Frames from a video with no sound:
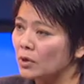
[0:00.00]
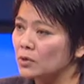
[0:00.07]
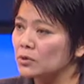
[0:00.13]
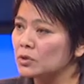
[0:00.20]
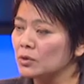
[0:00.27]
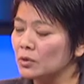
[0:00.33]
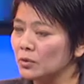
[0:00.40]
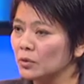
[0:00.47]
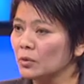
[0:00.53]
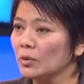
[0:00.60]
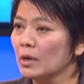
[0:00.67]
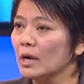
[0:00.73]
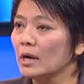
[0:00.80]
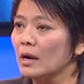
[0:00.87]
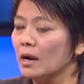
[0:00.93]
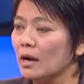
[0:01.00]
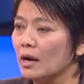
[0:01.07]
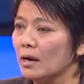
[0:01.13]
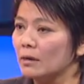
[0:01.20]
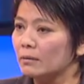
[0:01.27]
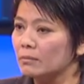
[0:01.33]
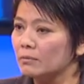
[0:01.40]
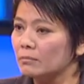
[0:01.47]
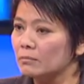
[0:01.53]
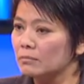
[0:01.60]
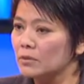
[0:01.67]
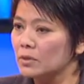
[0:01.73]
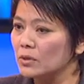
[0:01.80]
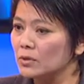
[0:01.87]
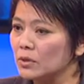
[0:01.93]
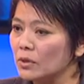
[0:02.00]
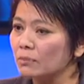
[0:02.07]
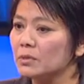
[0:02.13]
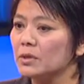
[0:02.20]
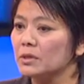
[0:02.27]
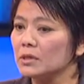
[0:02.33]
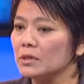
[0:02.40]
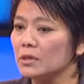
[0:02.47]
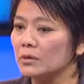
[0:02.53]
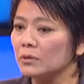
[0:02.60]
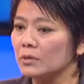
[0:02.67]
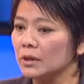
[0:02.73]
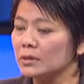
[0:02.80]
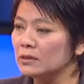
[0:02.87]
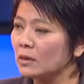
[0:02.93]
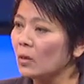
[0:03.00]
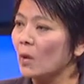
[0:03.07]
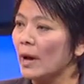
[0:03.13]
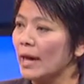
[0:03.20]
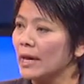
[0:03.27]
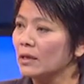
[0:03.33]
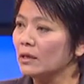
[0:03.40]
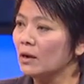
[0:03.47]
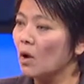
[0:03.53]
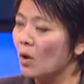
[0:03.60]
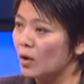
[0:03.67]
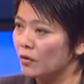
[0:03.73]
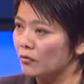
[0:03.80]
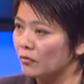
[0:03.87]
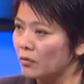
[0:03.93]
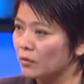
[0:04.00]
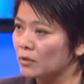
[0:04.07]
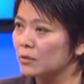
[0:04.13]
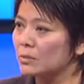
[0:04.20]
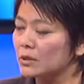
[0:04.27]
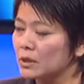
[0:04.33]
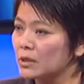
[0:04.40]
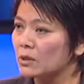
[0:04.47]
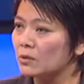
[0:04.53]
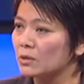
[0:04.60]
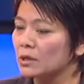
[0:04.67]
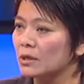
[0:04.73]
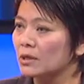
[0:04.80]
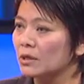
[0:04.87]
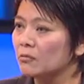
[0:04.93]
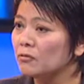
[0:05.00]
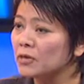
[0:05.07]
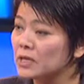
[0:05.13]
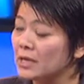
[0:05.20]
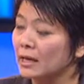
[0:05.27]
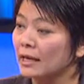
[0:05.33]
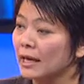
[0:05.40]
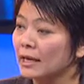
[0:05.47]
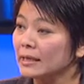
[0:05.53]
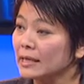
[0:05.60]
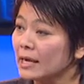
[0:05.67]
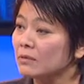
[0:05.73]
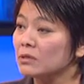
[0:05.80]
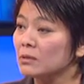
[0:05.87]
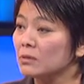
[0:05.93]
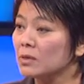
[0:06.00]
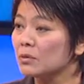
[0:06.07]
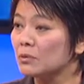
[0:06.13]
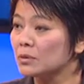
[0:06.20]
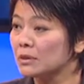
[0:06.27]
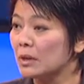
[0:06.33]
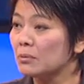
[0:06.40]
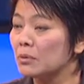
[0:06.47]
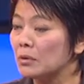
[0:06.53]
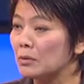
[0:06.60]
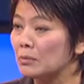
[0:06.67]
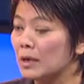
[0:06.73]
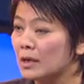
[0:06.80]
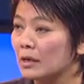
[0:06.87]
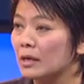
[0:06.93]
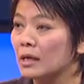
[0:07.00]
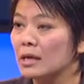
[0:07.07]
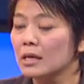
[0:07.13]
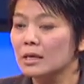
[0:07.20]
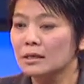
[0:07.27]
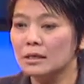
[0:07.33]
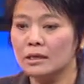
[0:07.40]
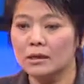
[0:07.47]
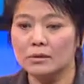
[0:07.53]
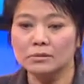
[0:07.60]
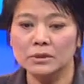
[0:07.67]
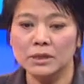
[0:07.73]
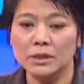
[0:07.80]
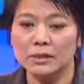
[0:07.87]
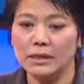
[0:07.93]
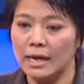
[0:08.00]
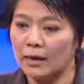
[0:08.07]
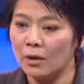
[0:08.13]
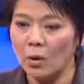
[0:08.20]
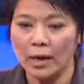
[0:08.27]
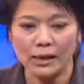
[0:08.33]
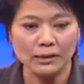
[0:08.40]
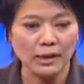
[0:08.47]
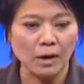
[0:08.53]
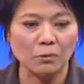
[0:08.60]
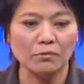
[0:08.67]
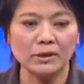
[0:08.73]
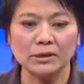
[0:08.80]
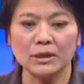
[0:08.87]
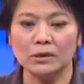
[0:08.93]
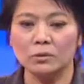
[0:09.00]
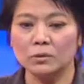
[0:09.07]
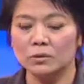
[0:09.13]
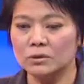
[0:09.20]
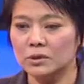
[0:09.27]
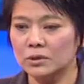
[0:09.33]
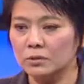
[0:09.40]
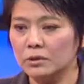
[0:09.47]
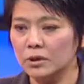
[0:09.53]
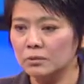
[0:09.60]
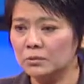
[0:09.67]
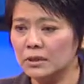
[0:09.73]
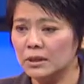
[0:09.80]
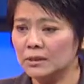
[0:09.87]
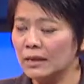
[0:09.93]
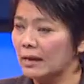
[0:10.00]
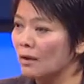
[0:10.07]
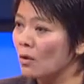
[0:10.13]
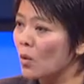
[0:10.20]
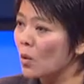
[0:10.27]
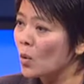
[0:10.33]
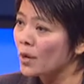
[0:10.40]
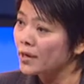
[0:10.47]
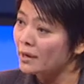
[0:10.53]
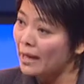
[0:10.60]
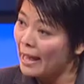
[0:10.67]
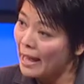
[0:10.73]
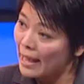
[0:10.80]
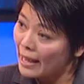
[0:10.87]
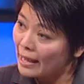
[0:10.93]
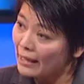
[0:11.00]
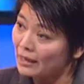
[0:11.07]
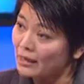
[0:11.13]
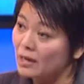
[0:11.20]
cô chú à, giúp được nhiều cái sức khỏe được hồi phục, giúp được nhiều những cái phương diện khác nhau trong cái cuộc sống của mình. Thì công ty vẫn hoạt động và tăng trong công ty vẫn có order hàng